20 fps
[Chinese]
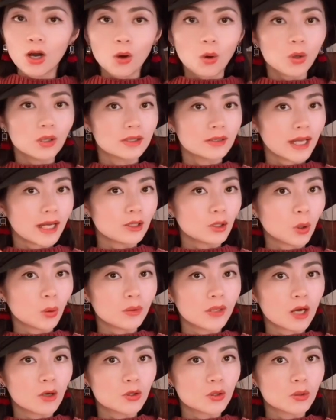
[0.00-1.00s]
或者他头
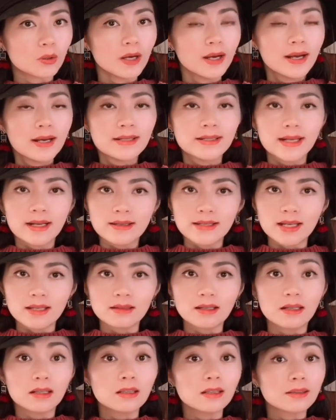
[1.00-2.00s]
脑中想象
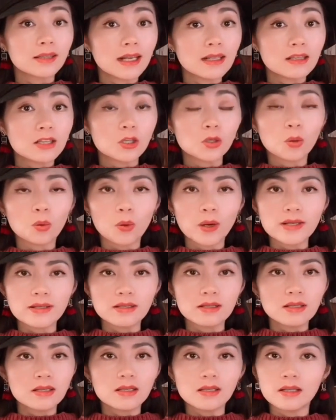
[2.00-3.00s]
的和这个单词有关
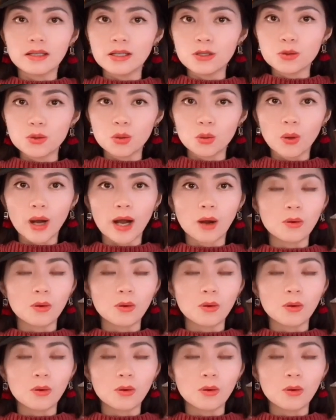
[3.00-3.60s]
系的任何一句话